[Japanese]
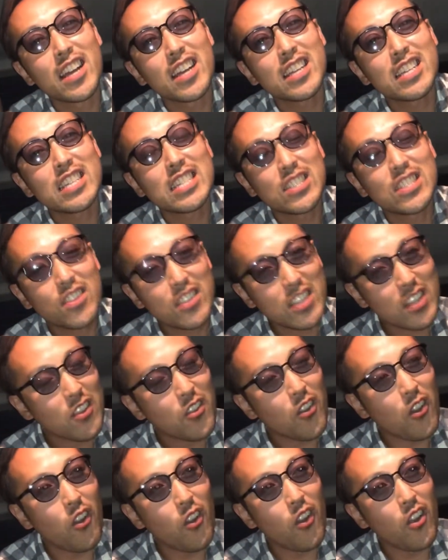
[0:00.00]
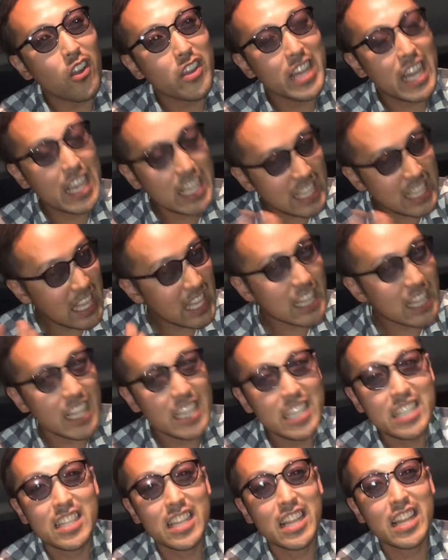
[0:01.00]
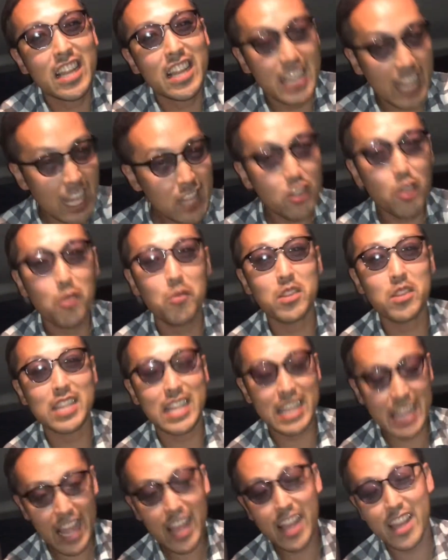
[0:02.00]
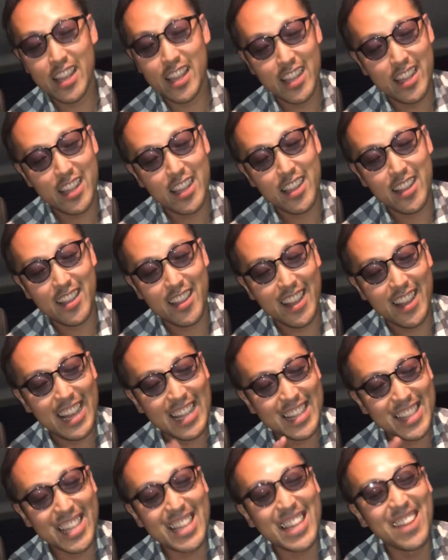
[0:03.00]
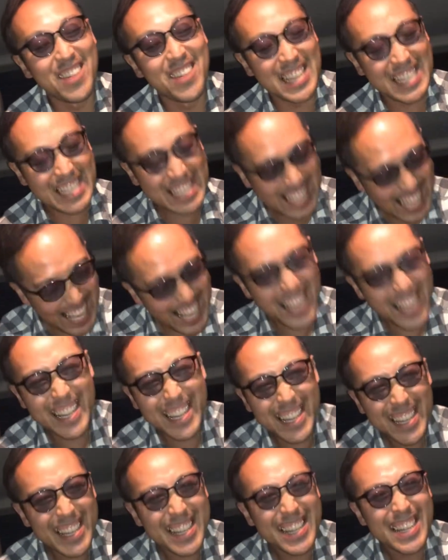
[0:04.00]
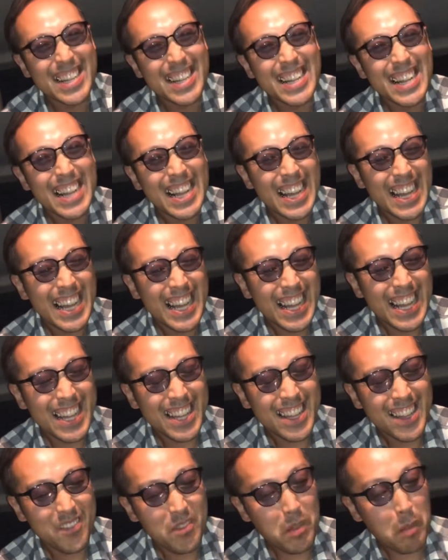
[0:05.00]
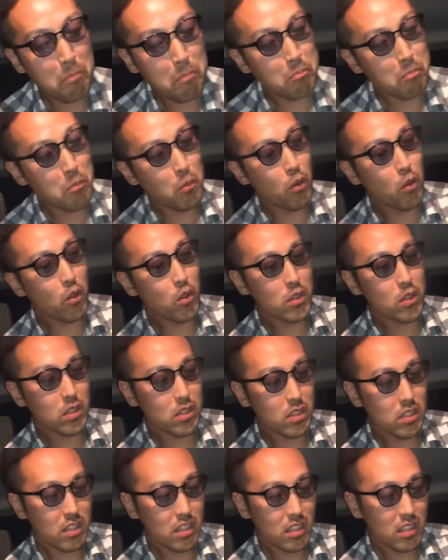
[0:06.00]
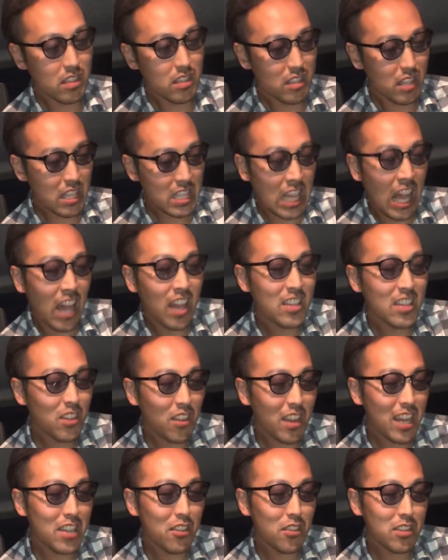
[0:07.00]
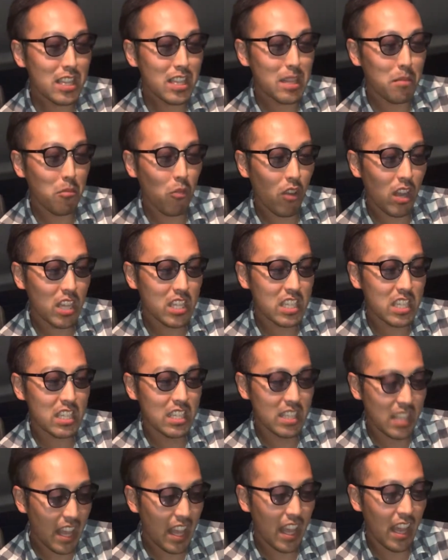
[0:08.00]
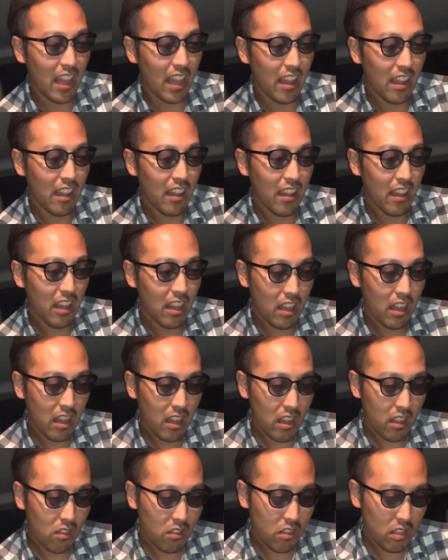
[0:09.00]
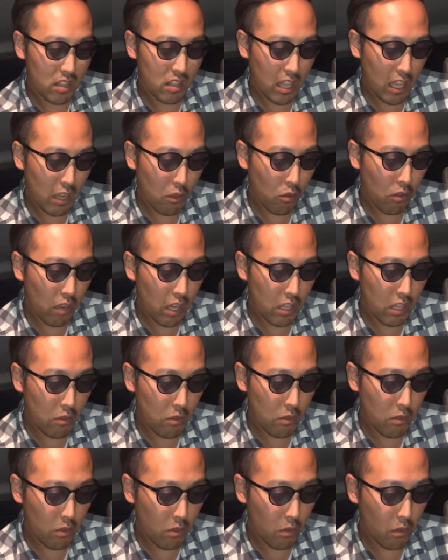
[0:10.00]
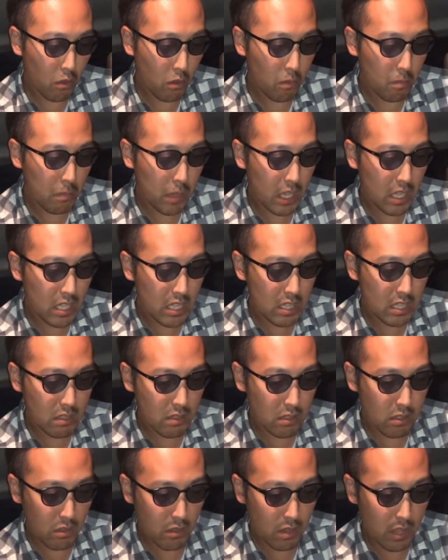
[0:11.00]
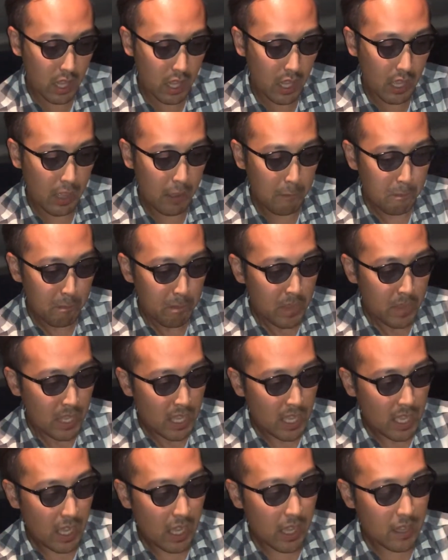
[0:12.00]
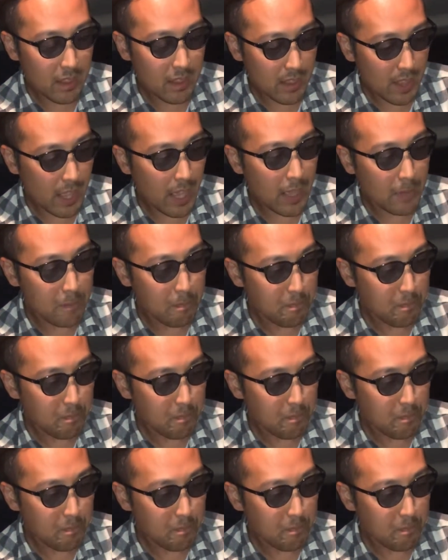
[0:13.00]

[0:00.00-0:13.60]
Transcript: 一緒にこう、元気になったらいいんじゃないかなと思ってね、買ってきましたまあ、もう、最初から読んでてもおかしいんで、これ何個かいろいろこうページ数によってあって、